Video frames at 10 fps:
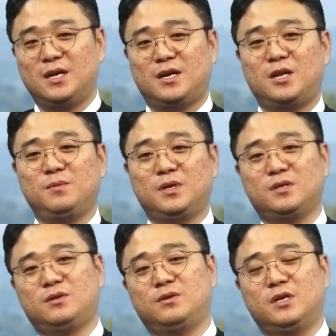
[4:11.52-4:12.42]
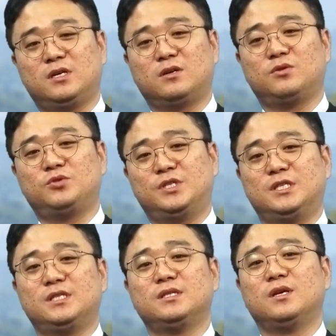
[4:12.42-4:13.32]
하나님께서
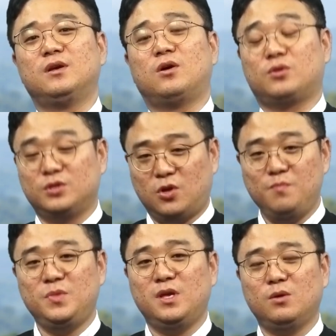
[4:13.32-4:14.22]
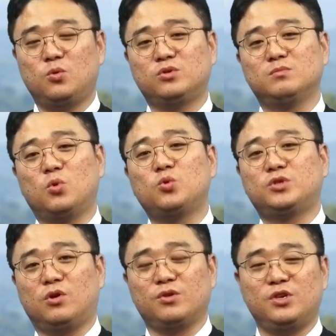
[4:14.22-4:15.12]
이끌어주신 어떤 섭리 혹은
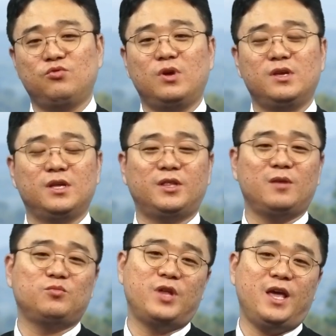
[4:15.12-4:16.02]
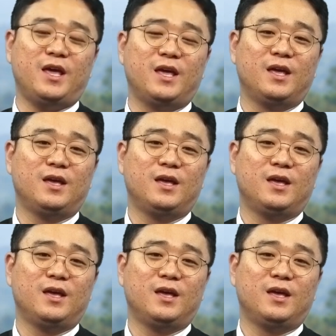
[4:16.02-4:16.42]
목적, 이유가 있기 때문에